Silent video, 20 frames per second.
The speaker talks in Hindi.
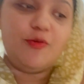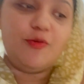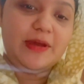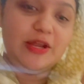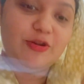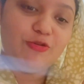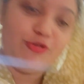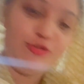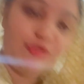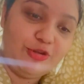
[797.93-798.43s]

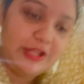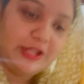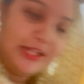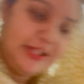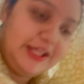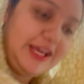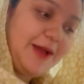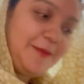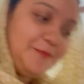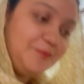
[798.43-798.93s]
मैंने उनको दे
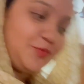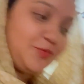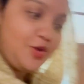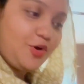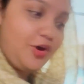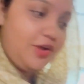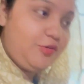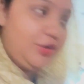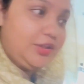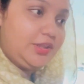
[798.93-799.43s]
दिया
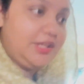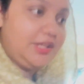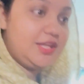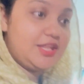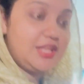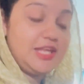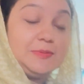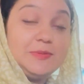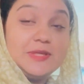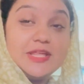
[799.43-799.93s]
और वो इतनी
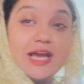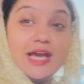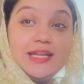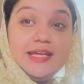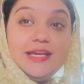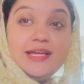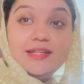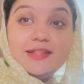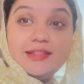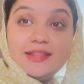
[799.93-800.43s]
अच्छी
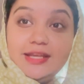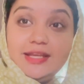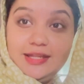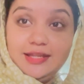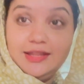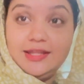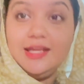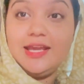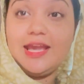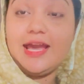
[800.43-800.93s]
बेचारी
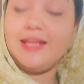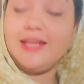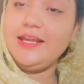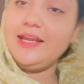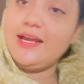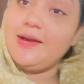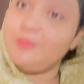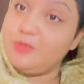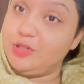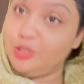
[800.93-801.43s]
तीन थी कह
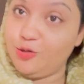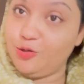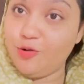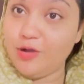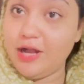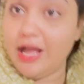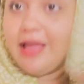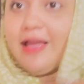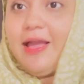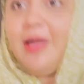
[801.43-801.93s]
रही हम तीनों
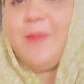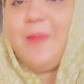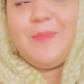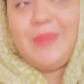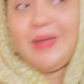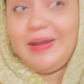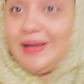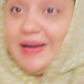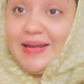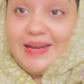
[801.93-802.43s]
का है
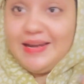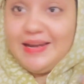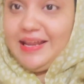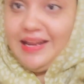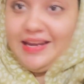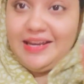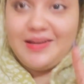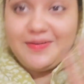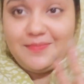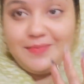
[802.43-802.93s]
मैंने कहा
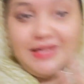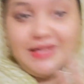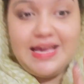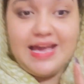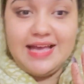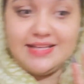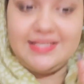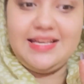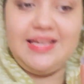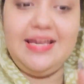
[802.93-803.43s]
नहीं नहीं अभी ये
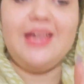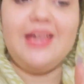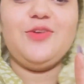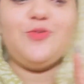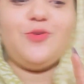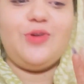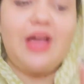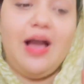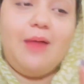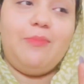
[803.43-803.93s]
ऐसे ही है
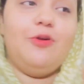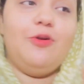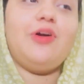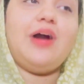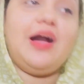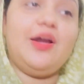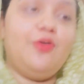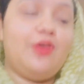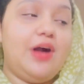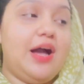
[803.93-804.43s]
क्योंकि आप लोग
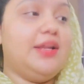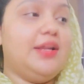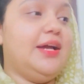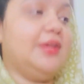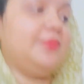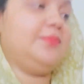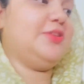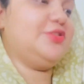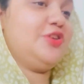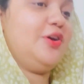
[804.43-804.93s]
आए हो खाली
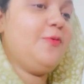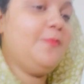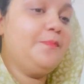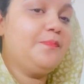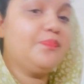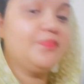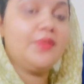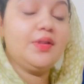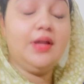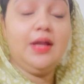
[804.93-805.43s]
हाथ मत जाओ
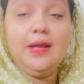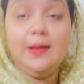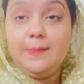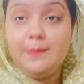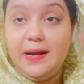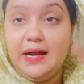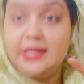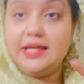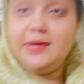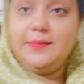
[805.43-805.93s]

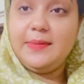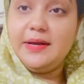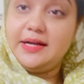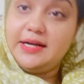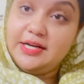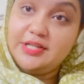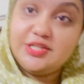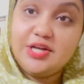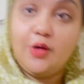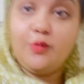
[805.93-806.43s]
बाकी मैं
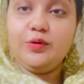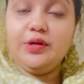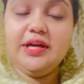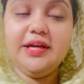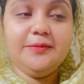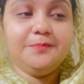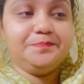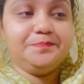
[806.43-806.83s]
घर जाऊँगी